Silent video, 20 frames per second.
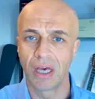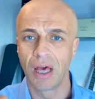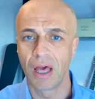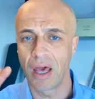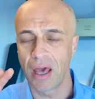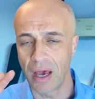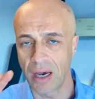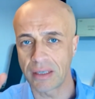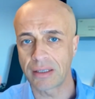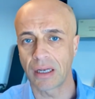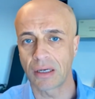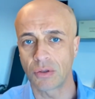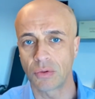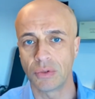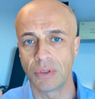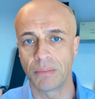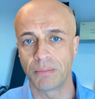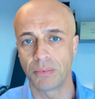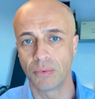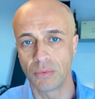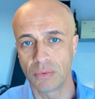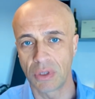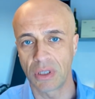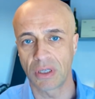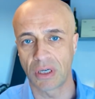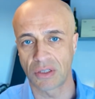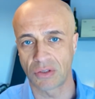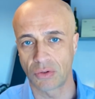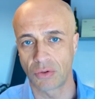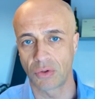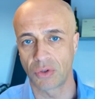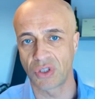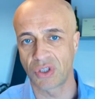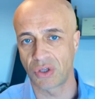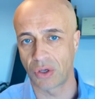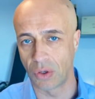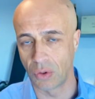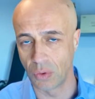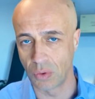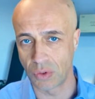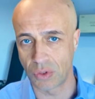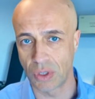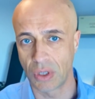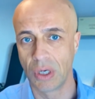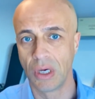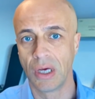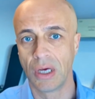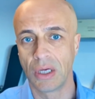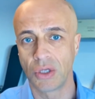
e anche alcuni punti che sono rischiosi